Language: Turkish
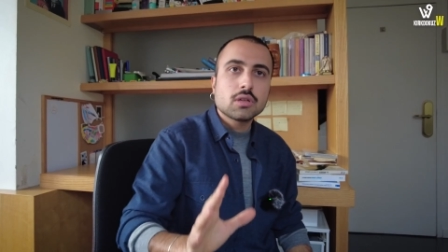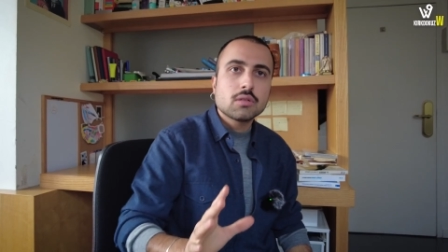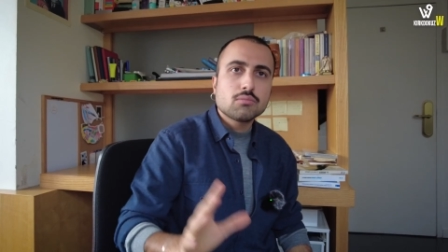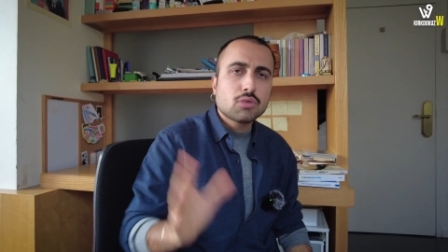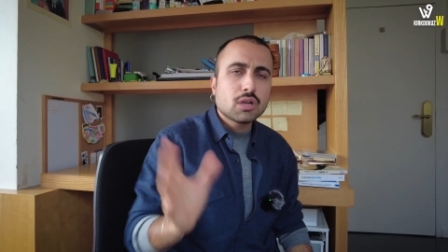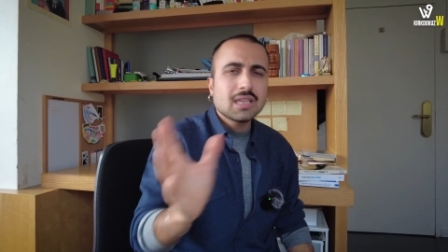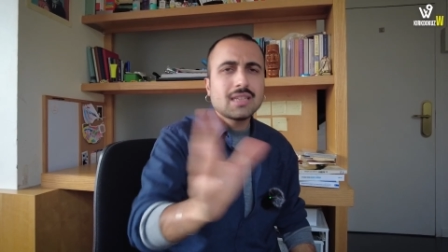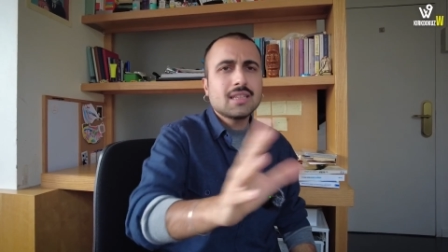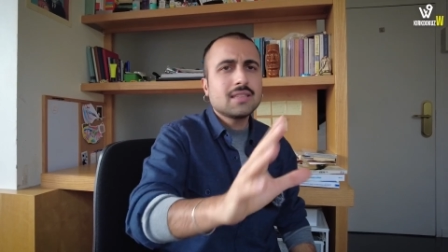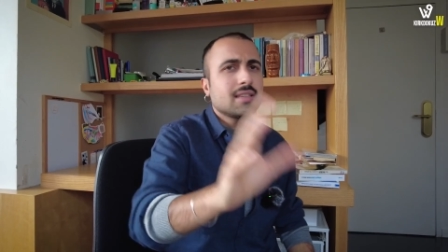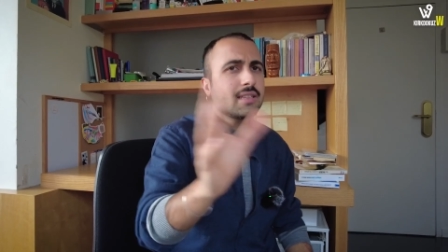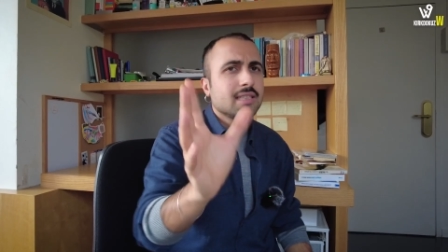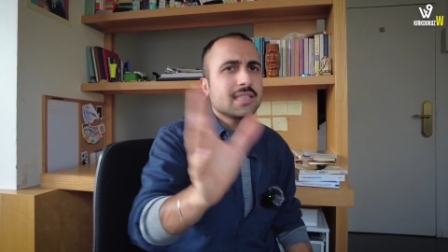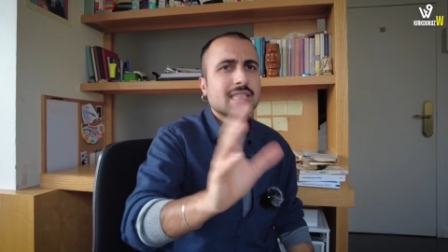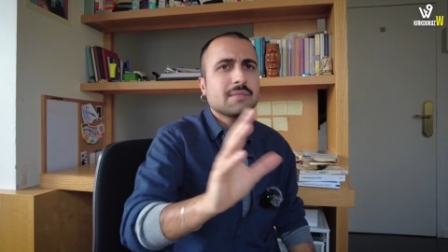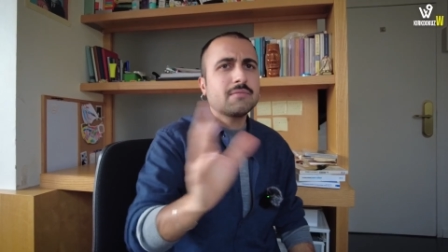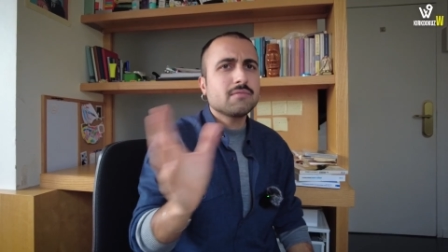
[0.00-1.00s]
Bu kadar detay
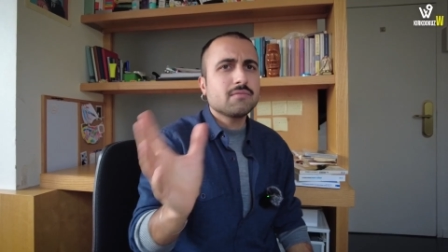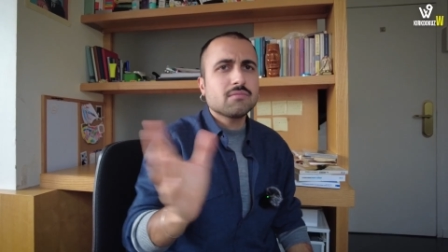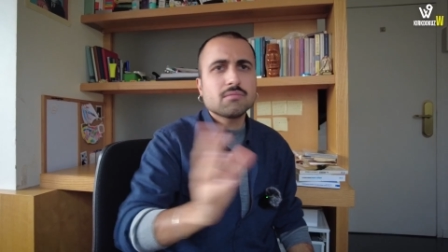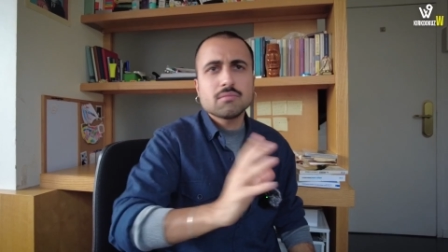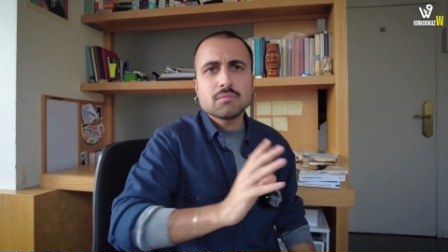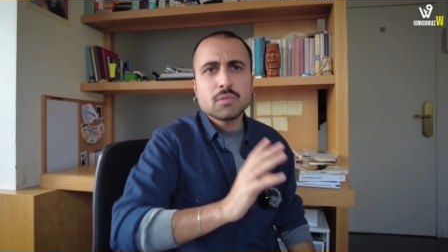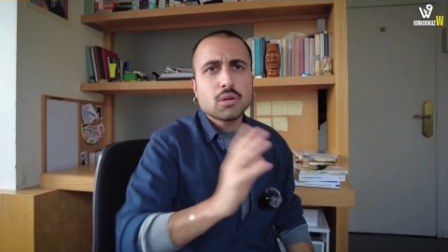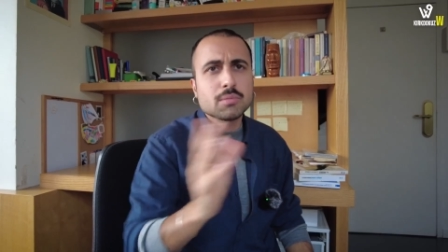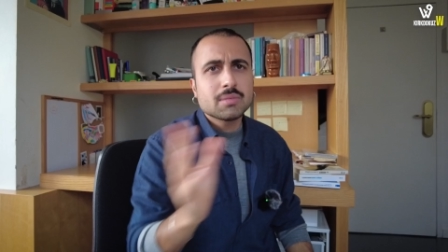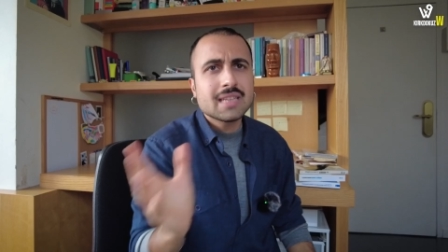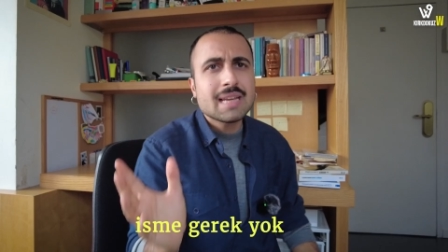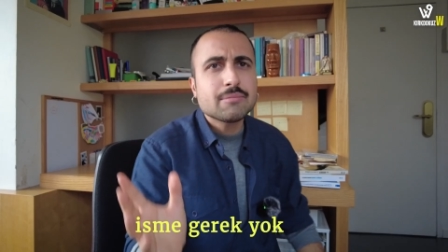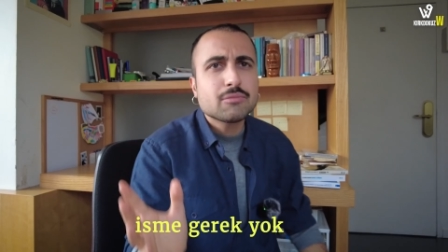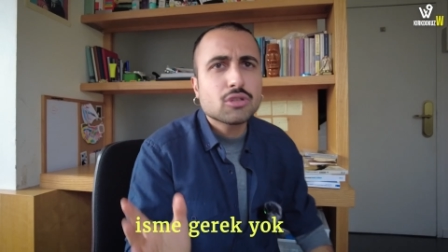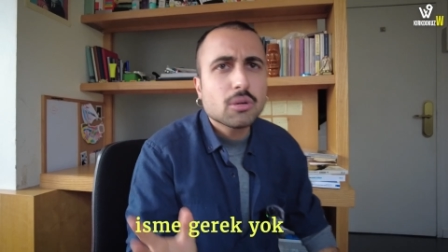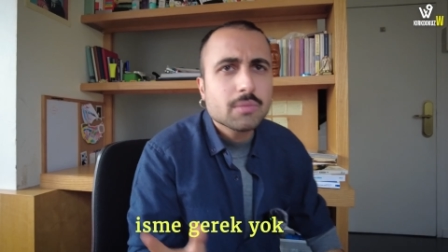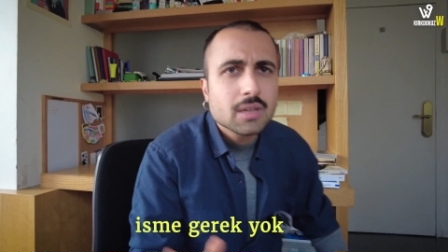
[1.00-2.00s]
isim bilmiyorum name
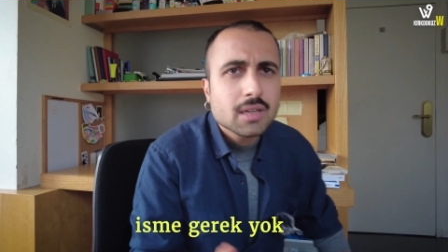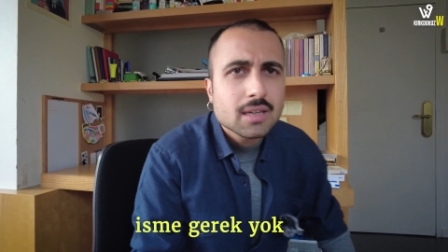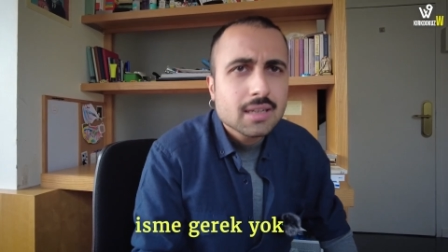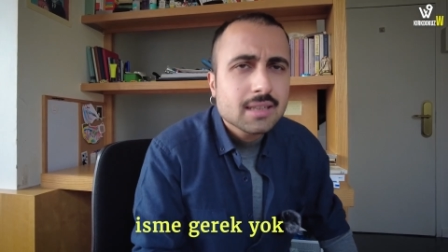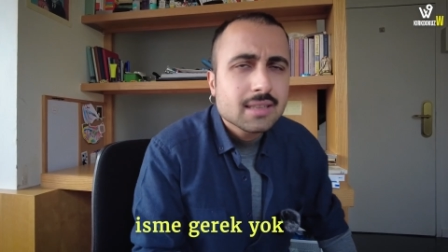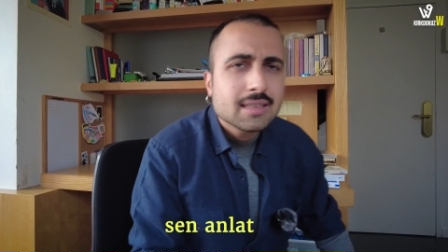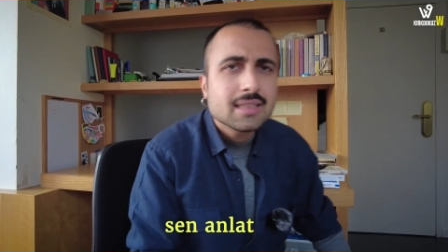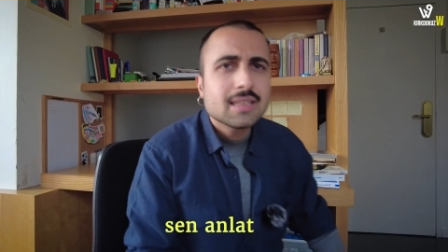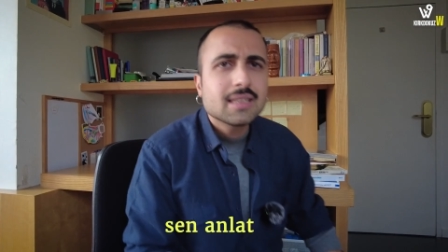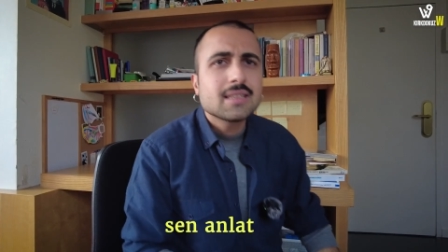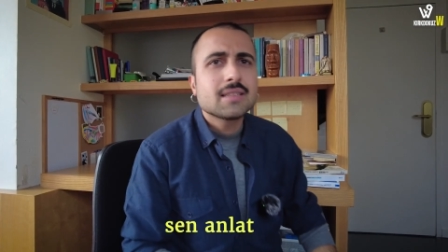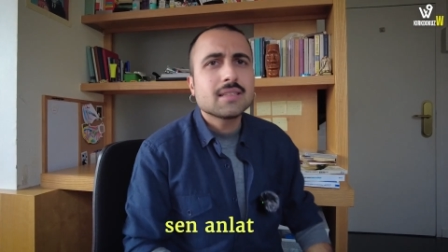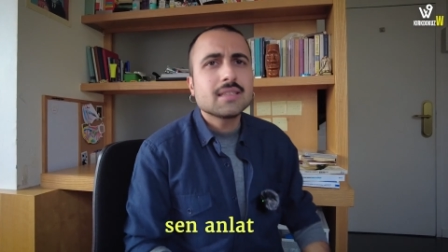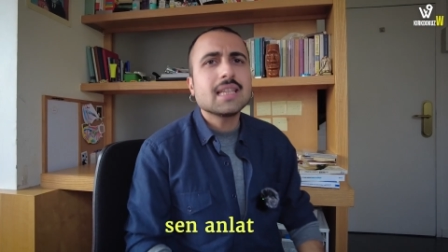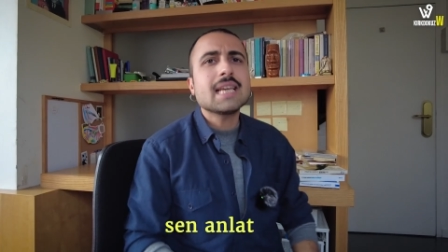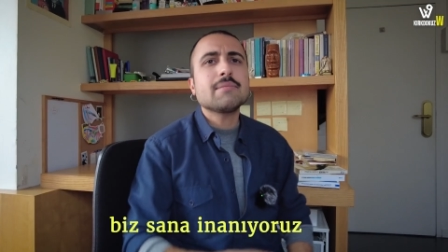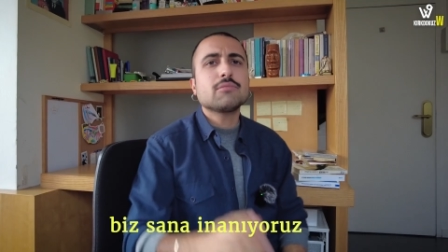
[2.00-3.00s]
drop. gerek
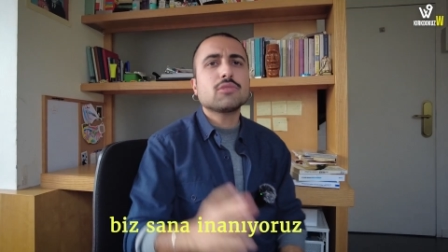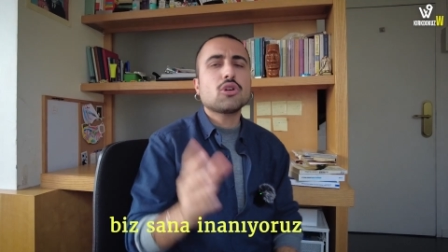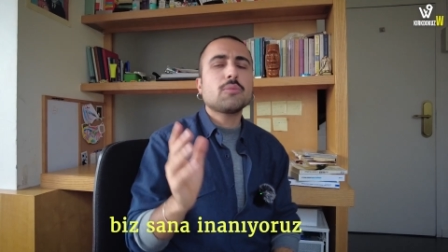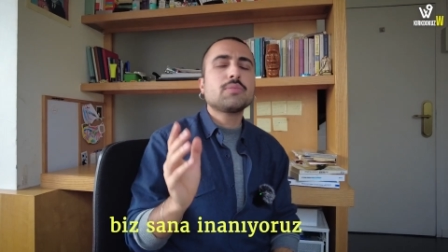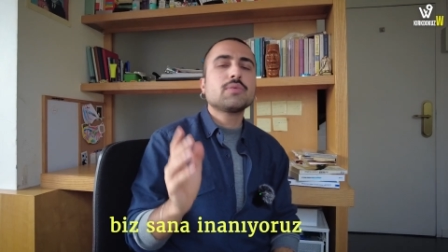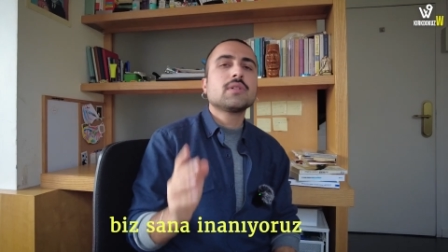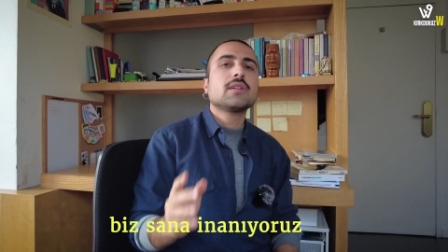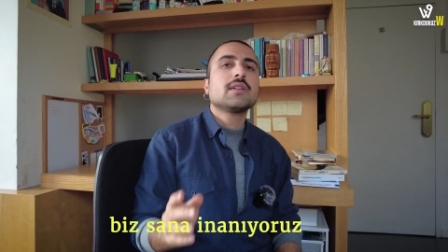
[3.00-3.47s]
Name Sana drop.